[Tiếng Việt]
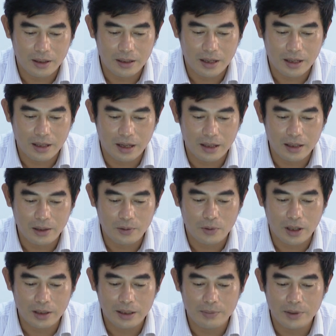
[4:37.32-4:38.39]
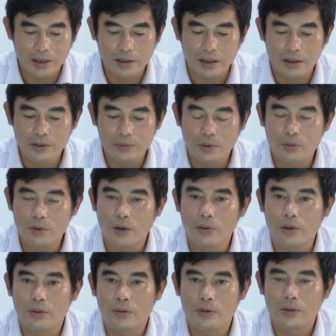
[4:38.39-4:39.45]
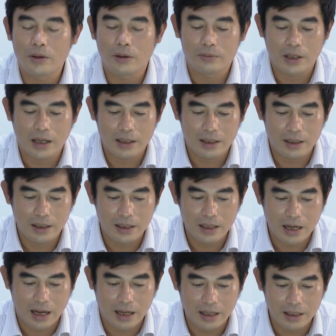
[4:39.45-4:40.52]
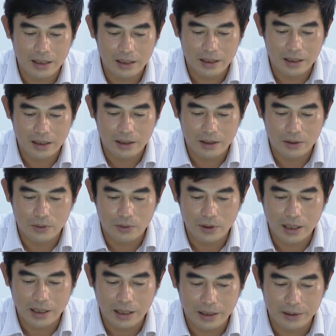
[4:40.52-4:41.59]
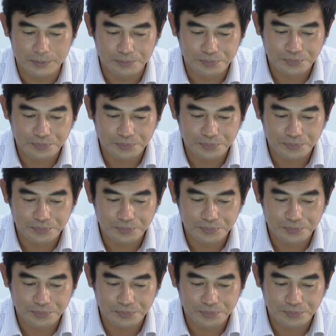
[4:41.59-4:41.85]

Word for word: và nhận kết quả tiêm điện tử phục vụ công tác đi lại của cá nhân.